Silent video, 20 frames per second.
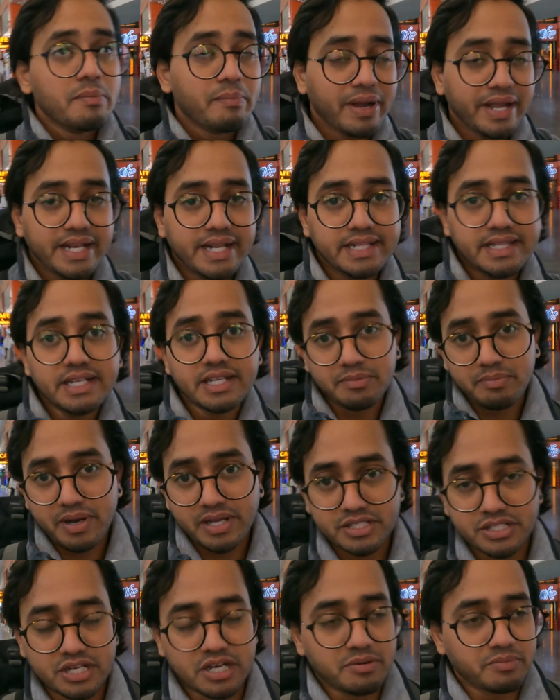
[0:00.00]
పైన అయితే
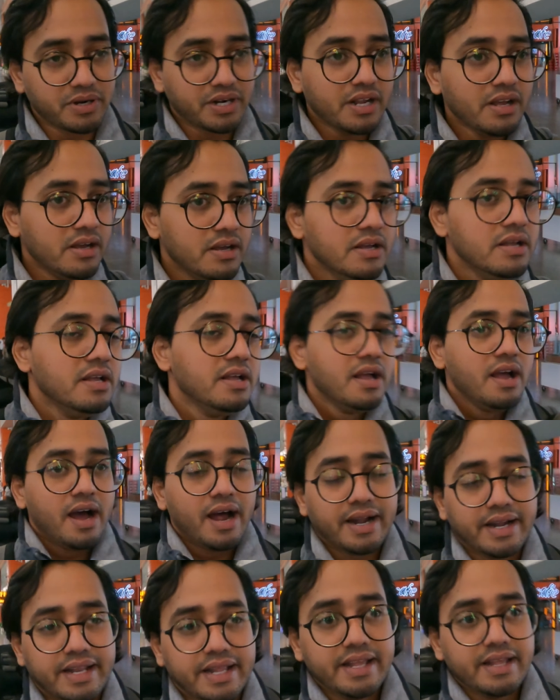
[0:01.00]
డిపార్చర్ అనమాట
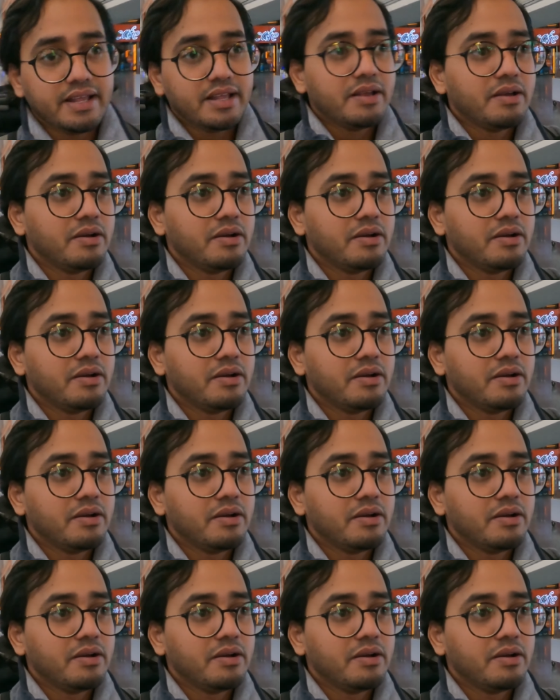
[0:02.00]
అంటే